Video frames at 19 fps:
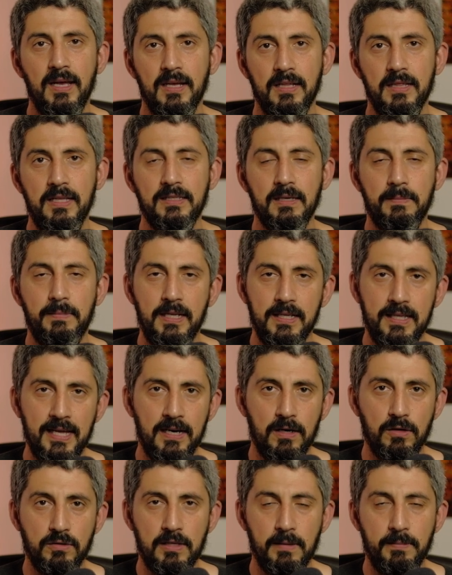disabilitare
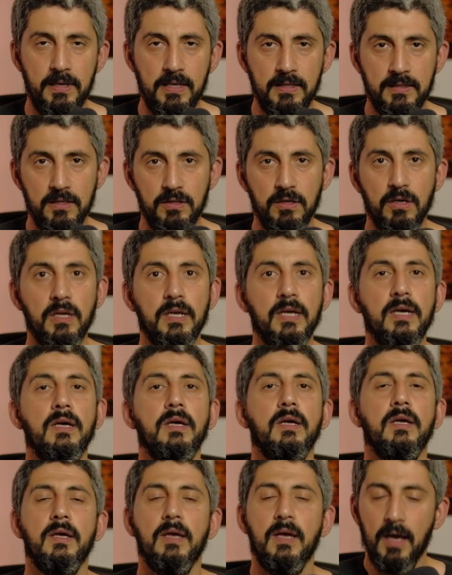lo stabilizzatore.